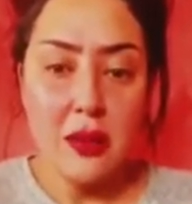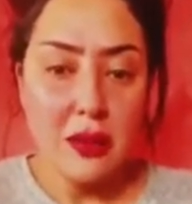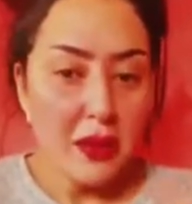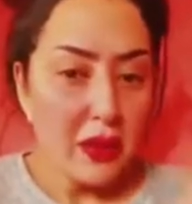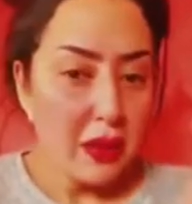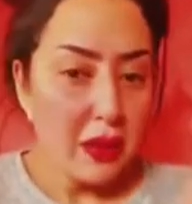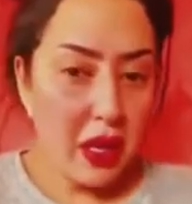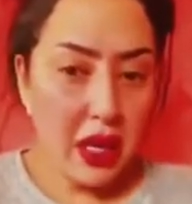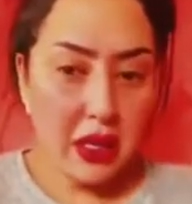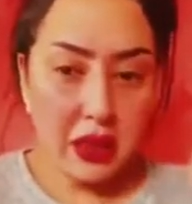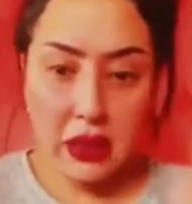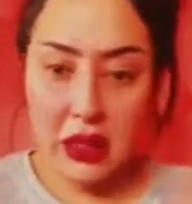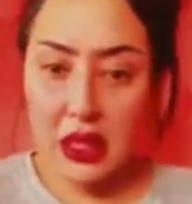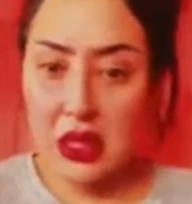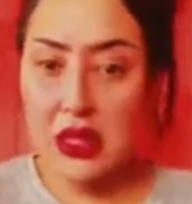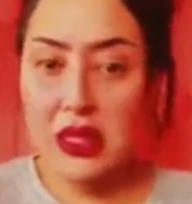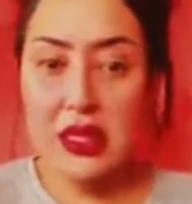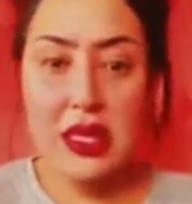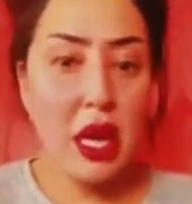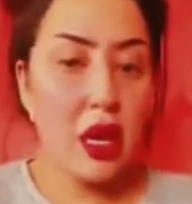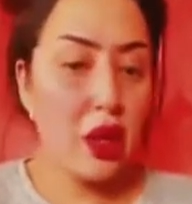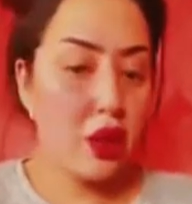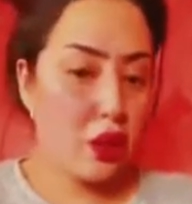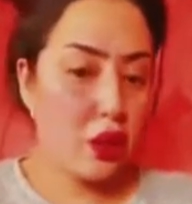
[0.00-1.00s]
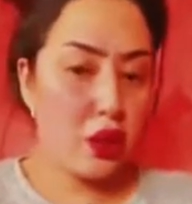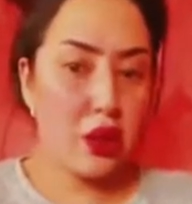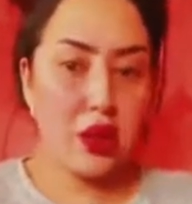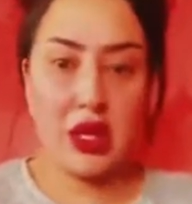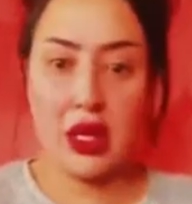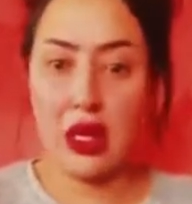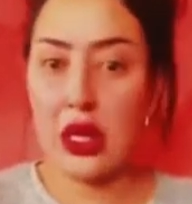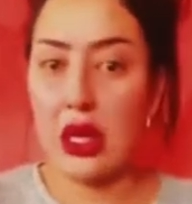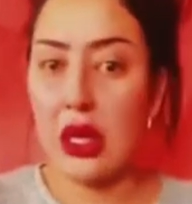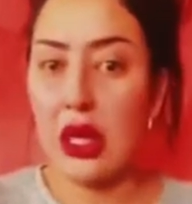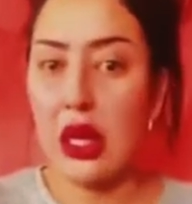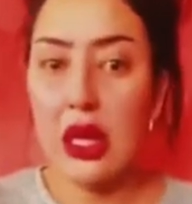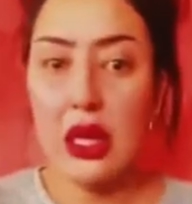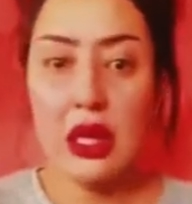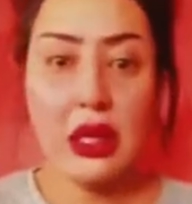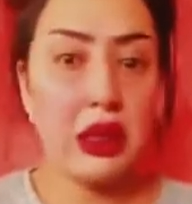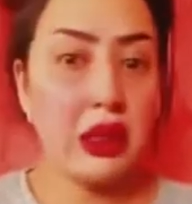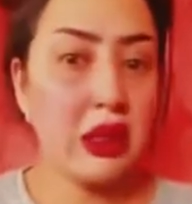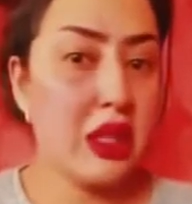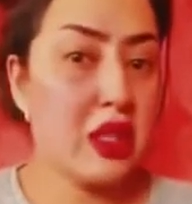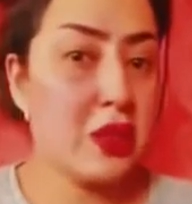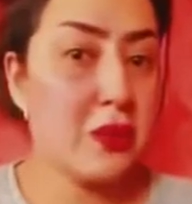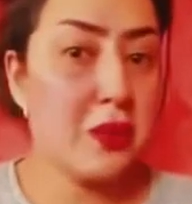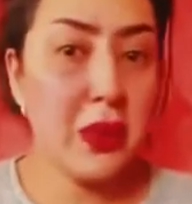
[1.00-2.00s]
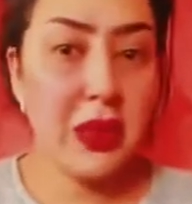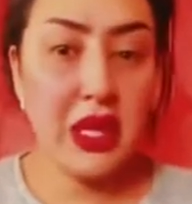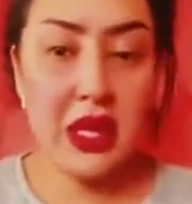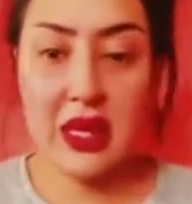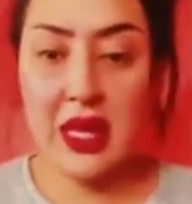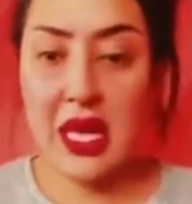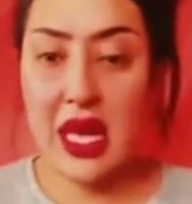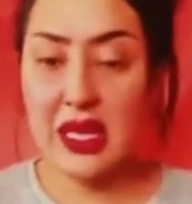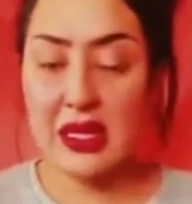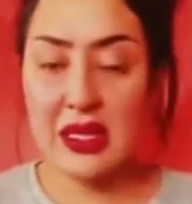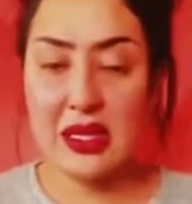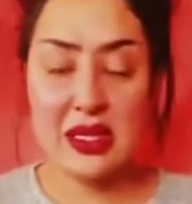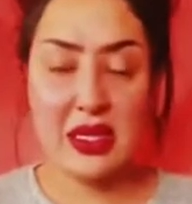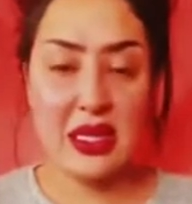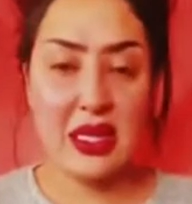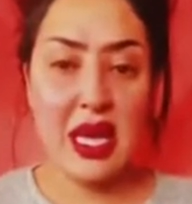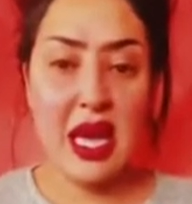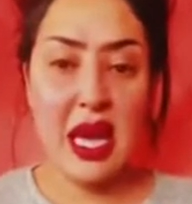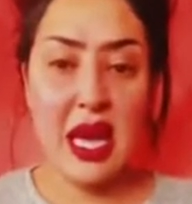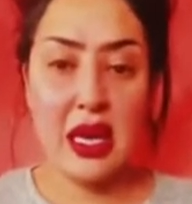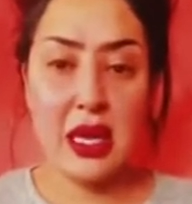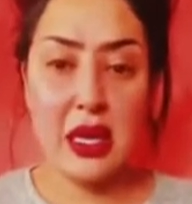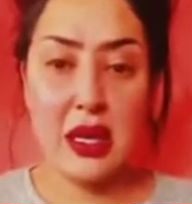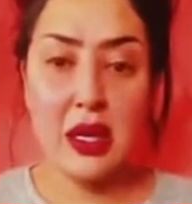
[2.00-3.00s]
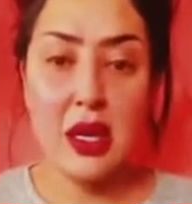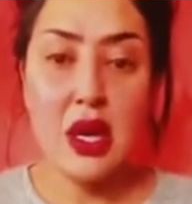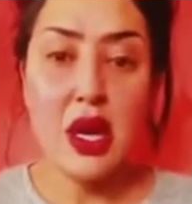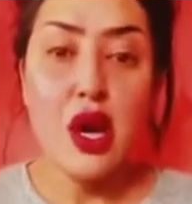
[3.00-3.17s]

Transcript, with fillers: غديت صالوني ديت بيت النعاس ديالي